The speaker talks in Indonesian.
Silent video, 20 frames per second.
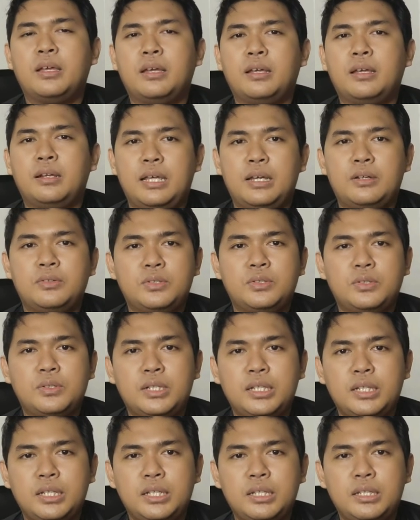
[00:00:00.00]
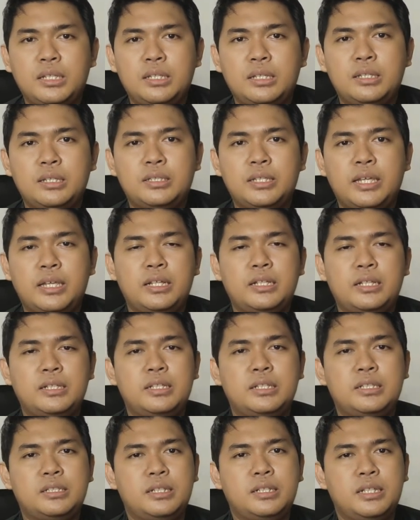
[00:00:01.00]
Nah, untuk di seri
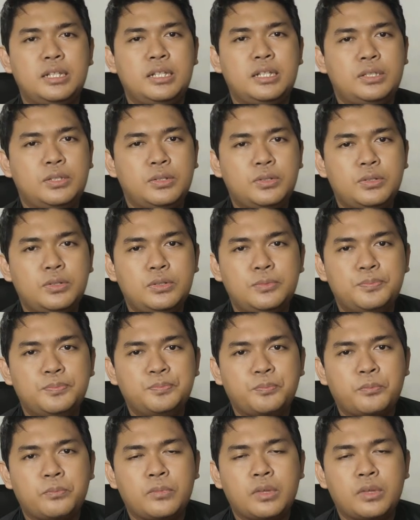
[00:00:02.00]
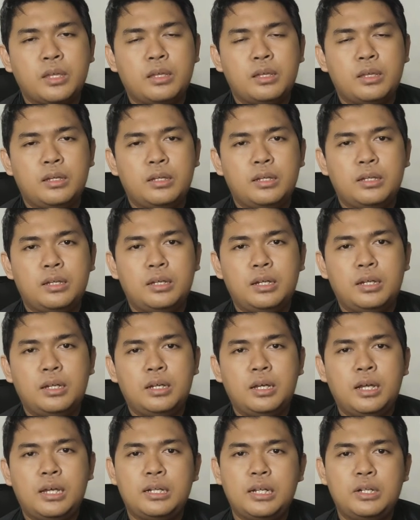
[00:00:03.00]
Disney itu uh,
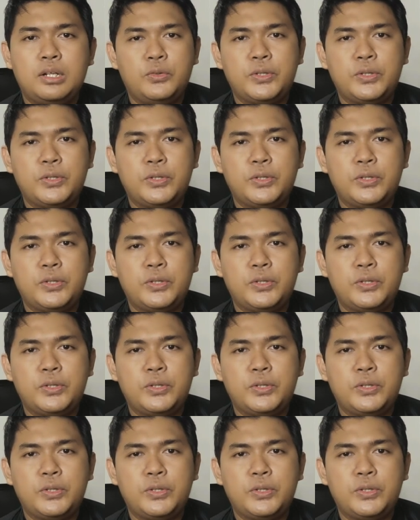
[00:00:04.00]
ada Donald